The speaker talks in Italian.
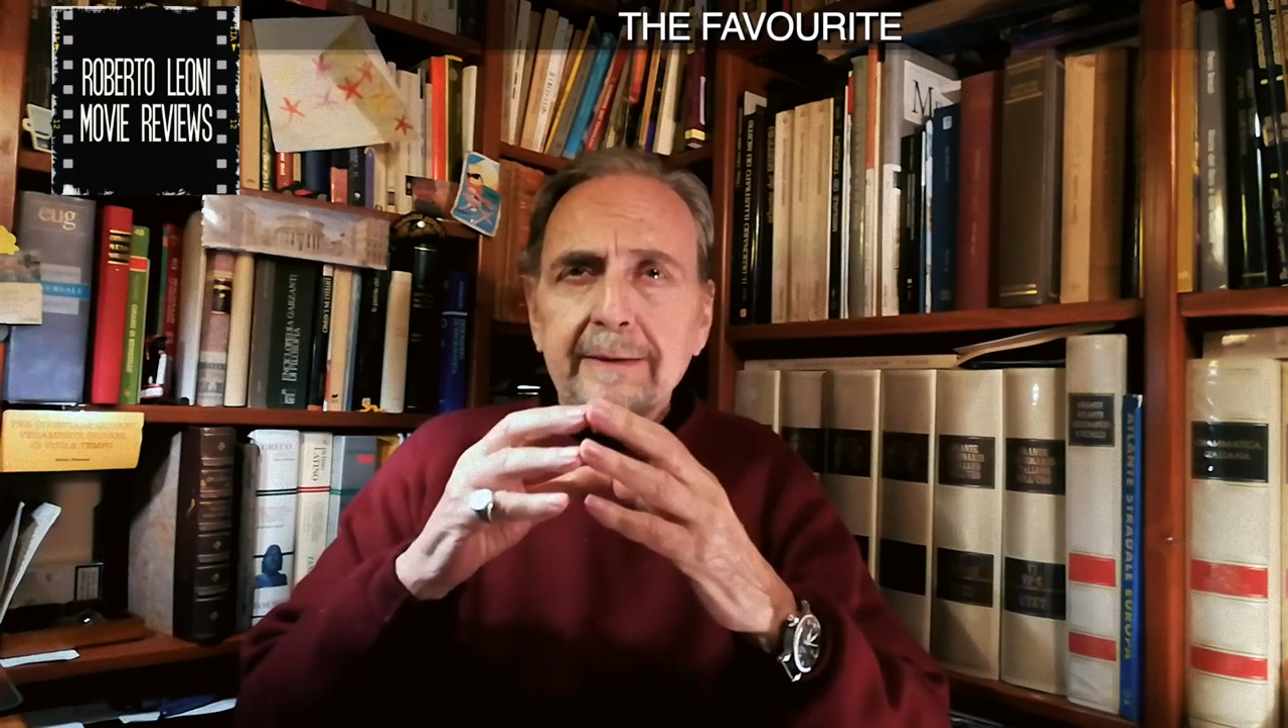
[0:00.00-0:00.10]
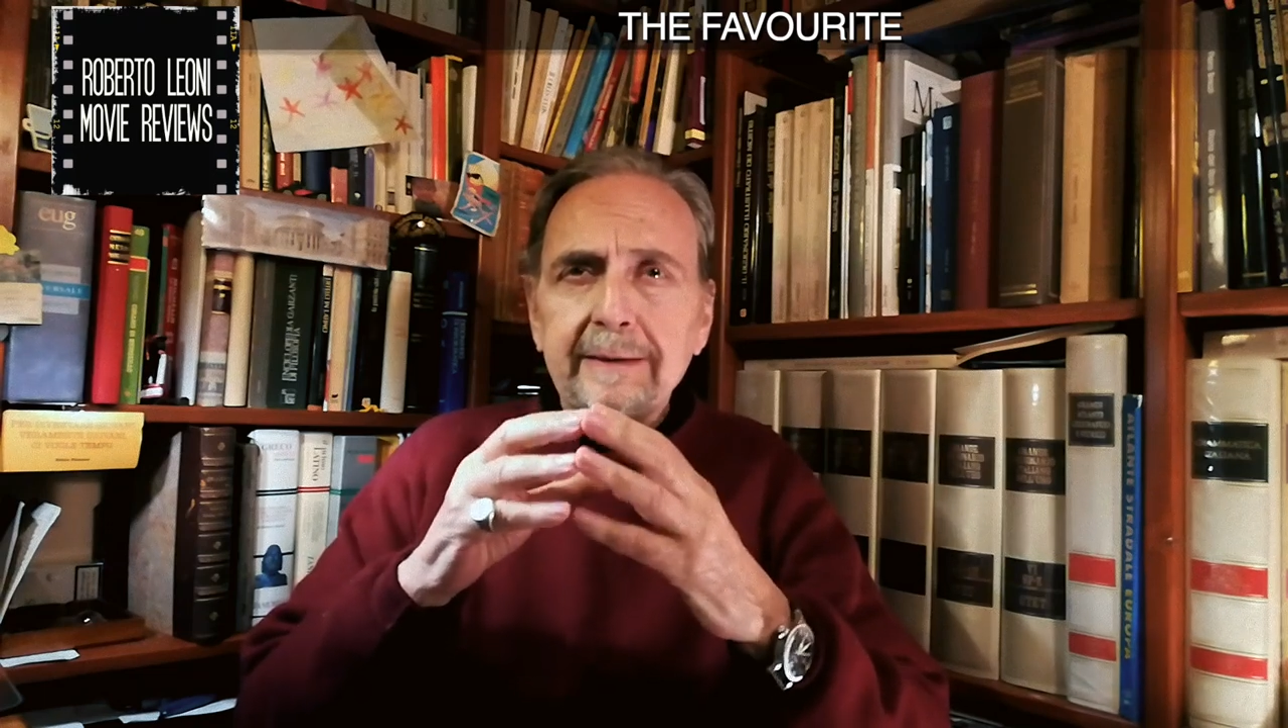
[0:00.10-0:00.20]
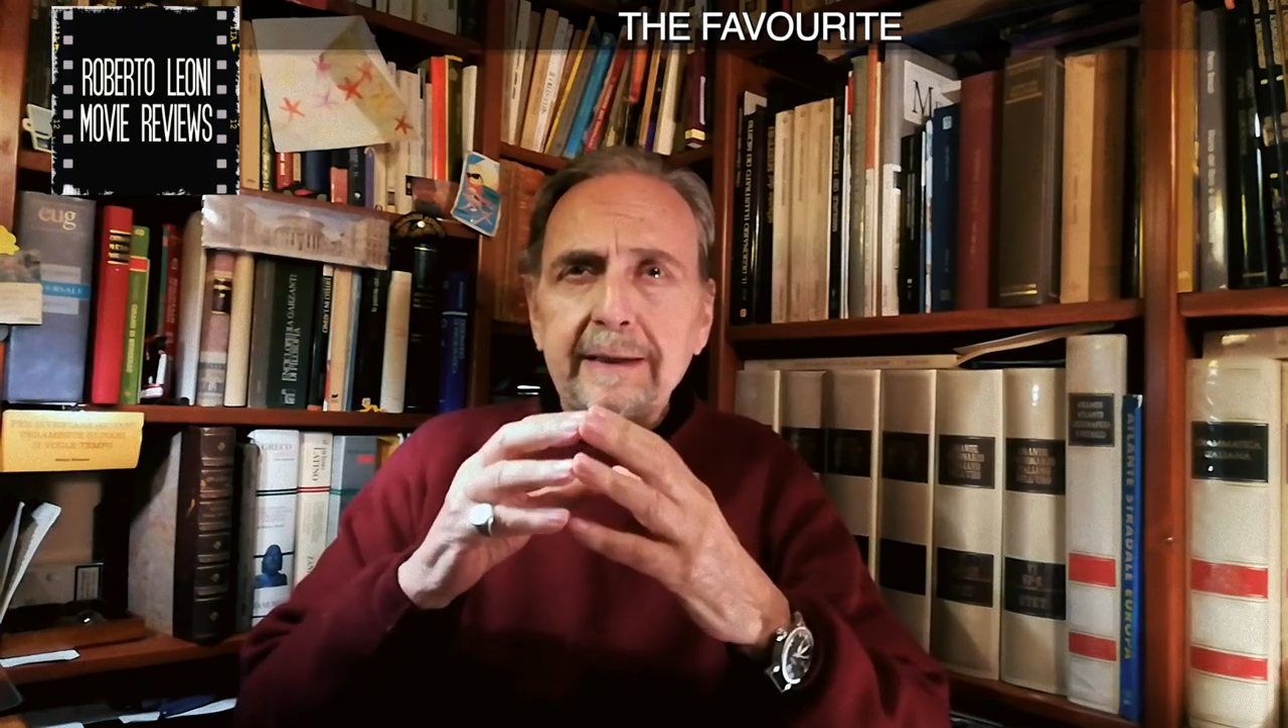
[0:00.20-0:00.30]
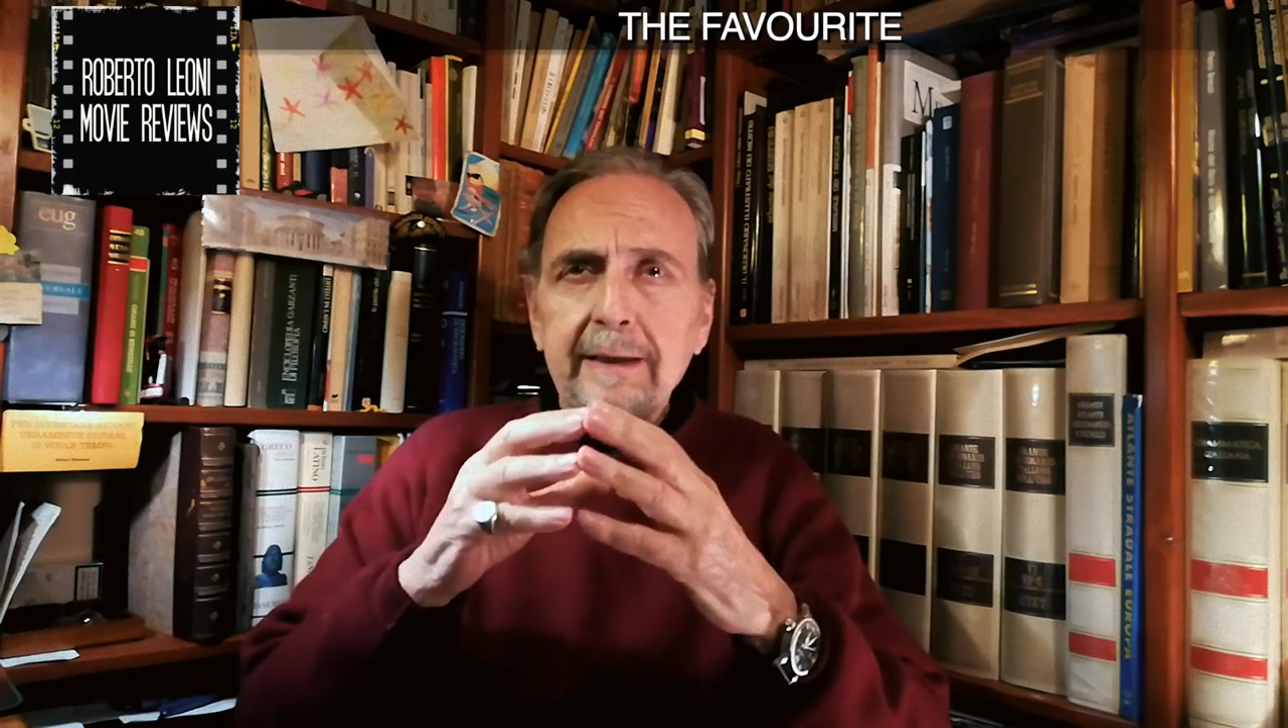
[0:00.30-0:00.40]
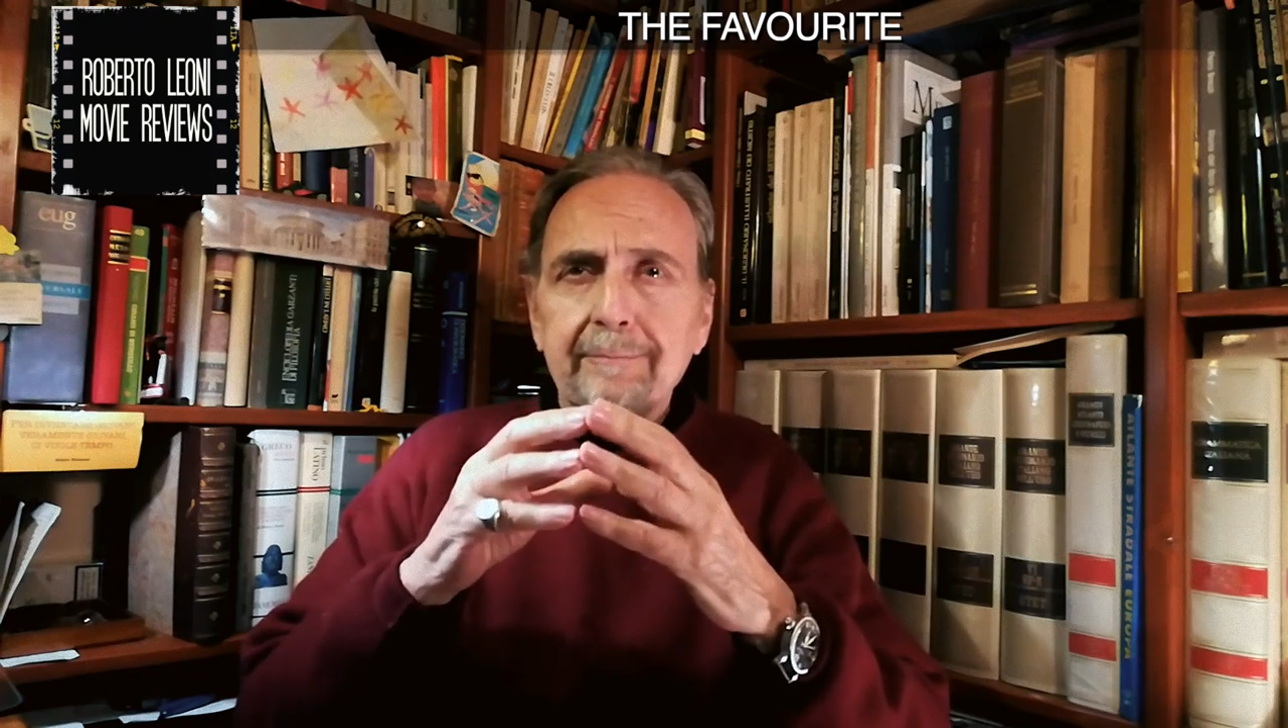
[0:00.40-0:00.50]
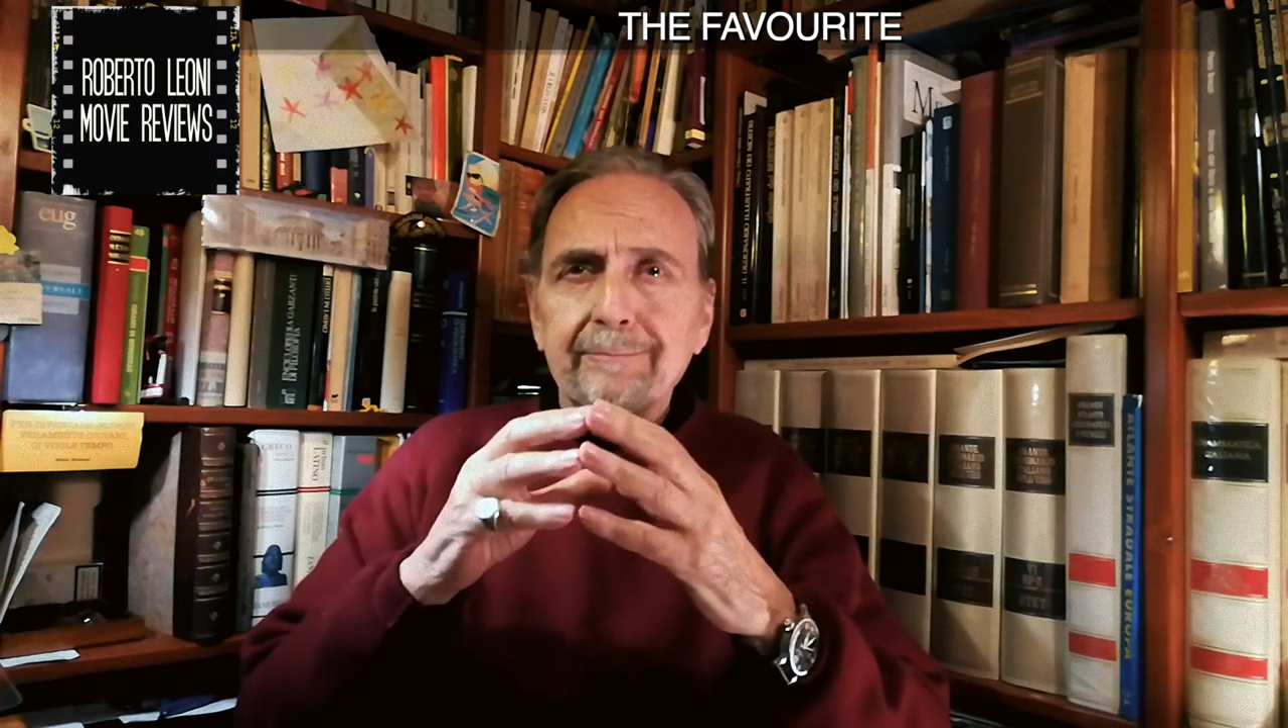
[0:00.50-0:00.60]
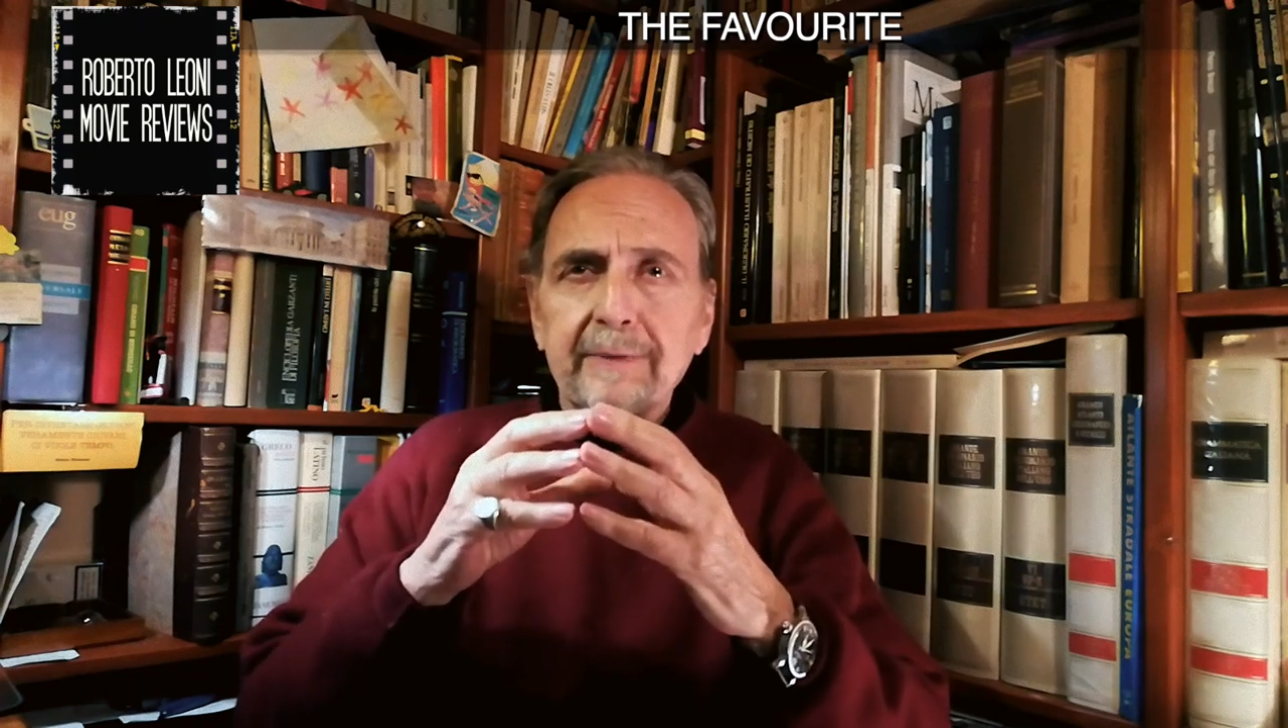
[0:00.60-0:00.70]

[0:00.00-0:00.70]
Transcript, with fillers: di